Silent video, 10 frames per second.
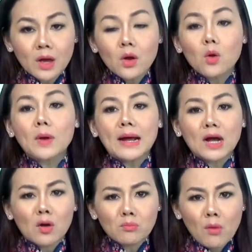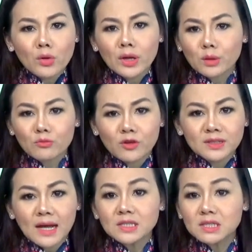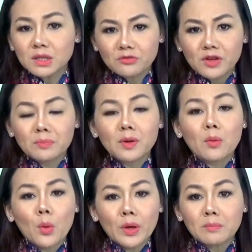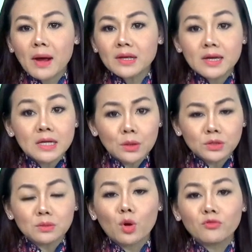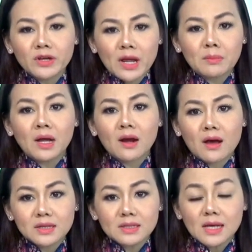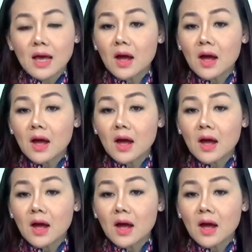Cục Hàng không Bộ Giao thông Vận tải chỉ cấp phép độc quyền bay giải cứu cho mỗi Vietnam Airlines,